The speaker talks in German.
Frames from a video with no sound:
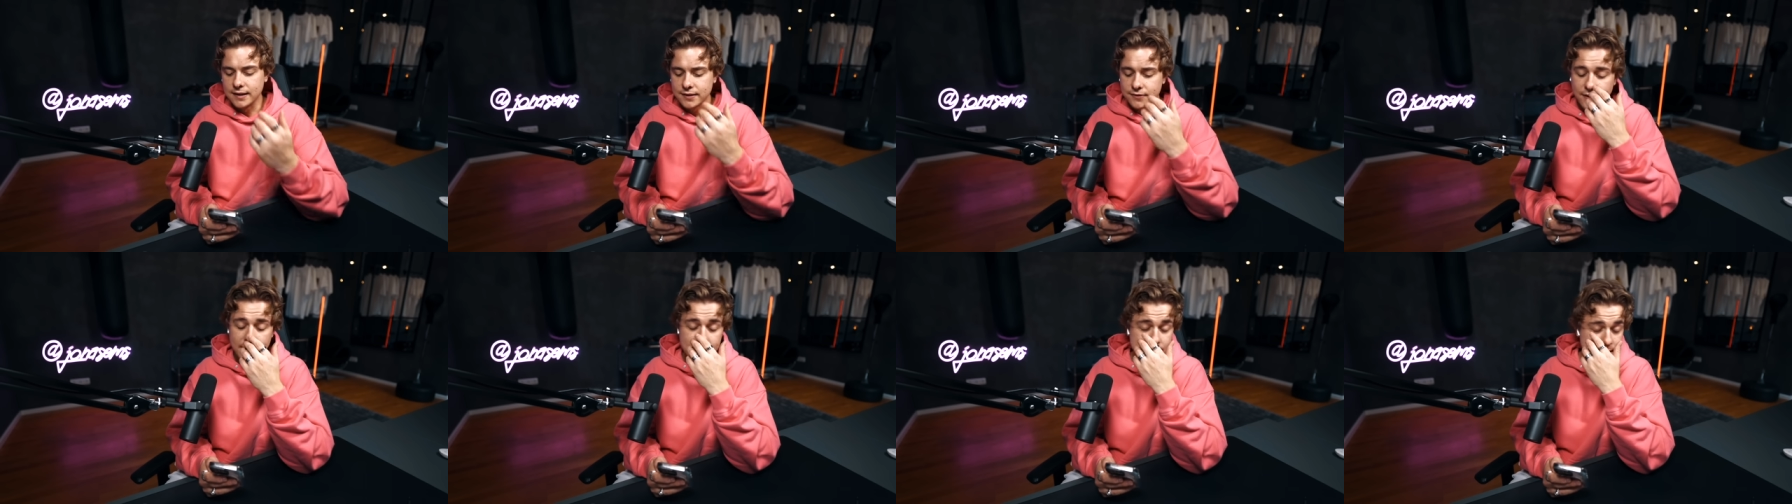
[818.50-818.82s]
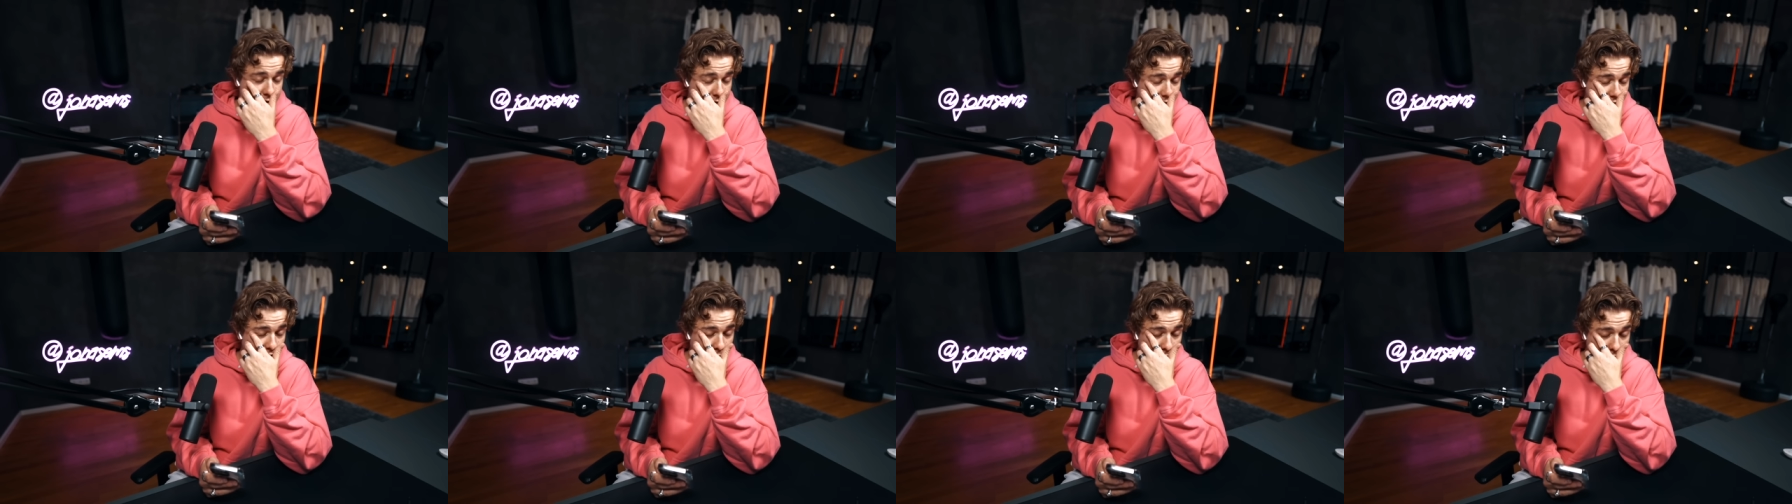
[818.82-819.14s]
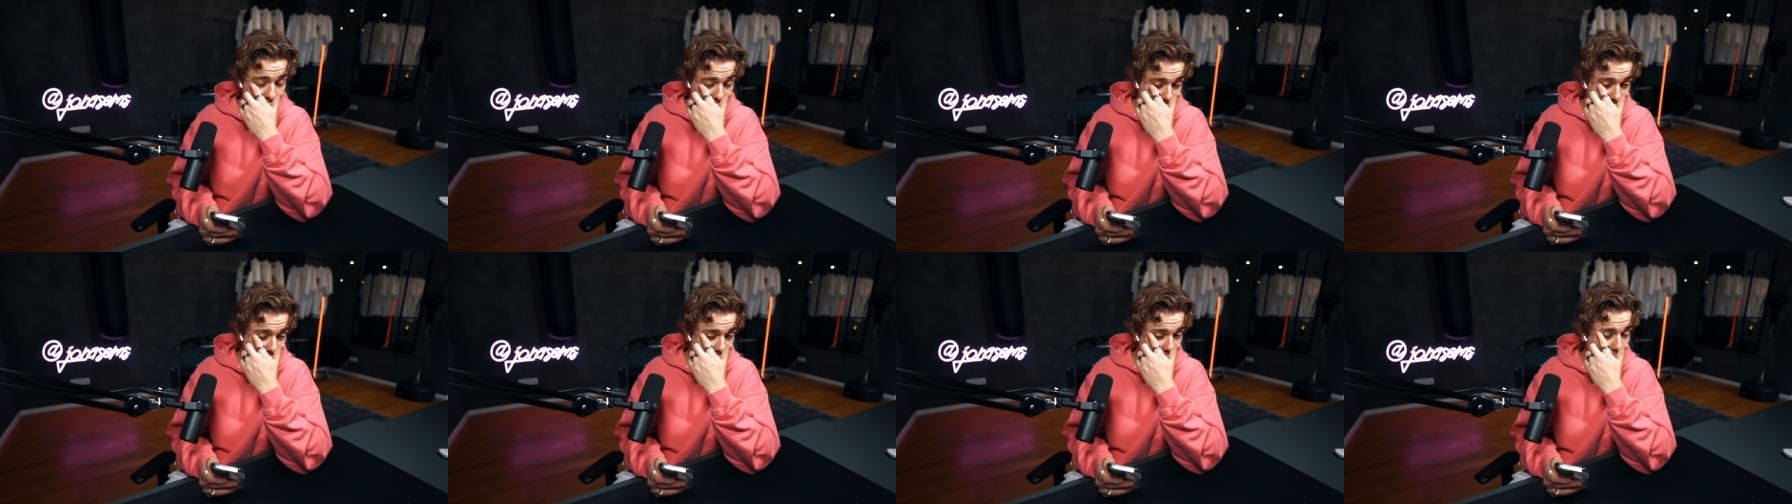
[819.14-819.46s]
Ich weiß nicht, wie
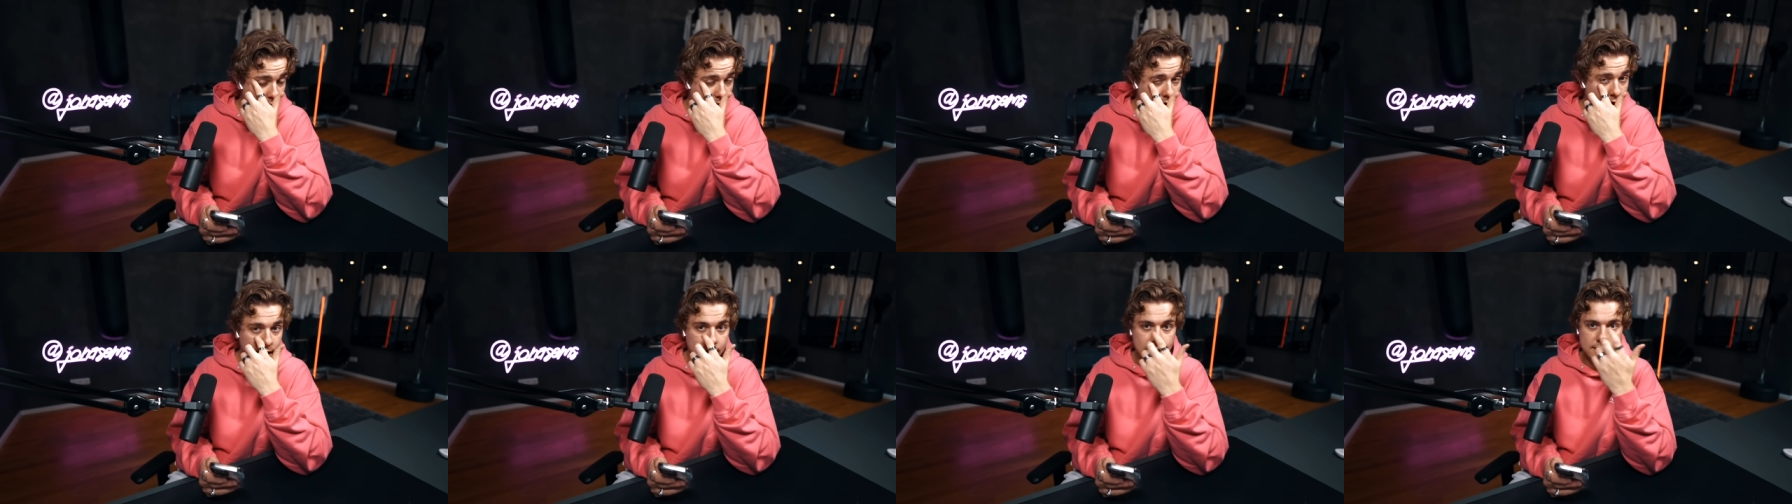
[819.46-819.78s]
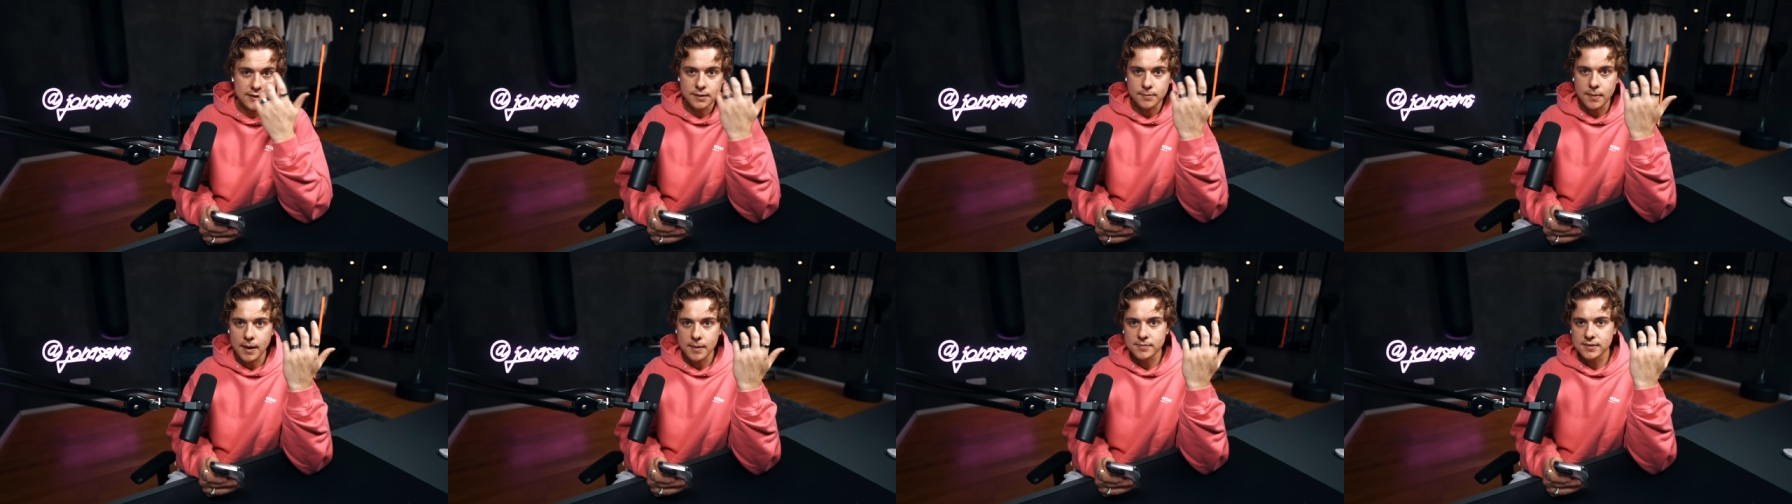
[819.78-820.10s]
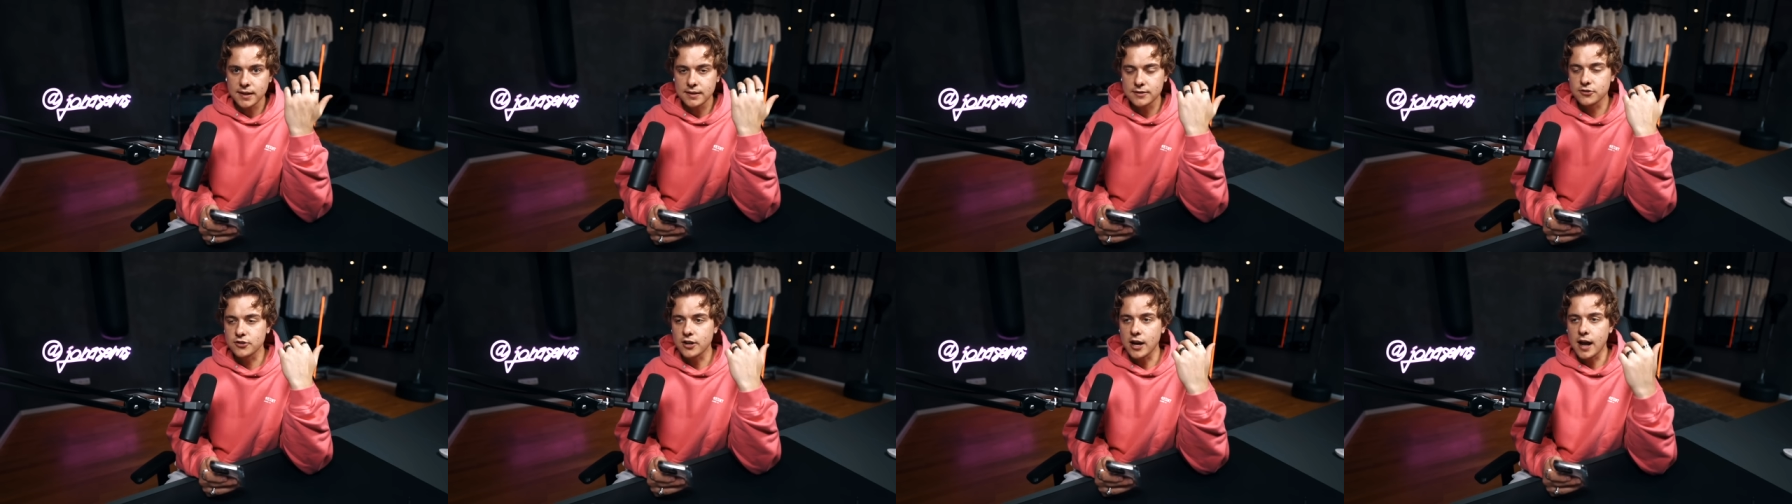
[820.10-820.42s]
oft ich Haha hinter meinem
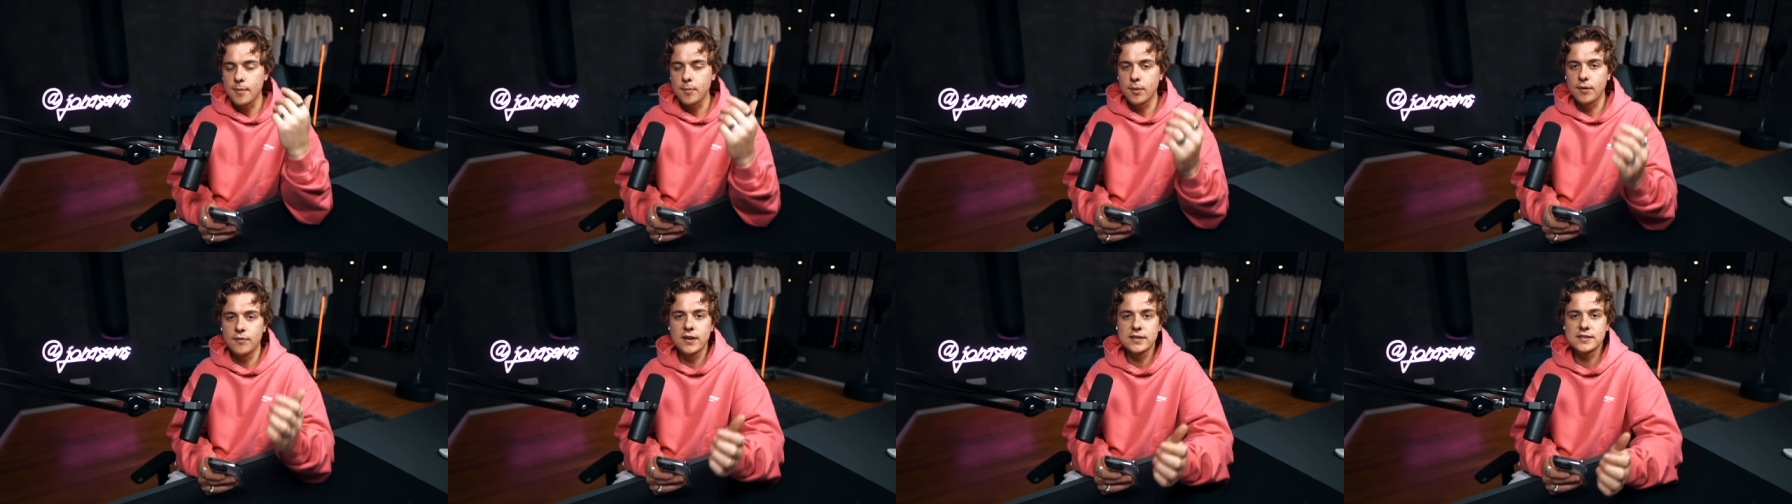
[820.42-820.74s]
Satz schreibe,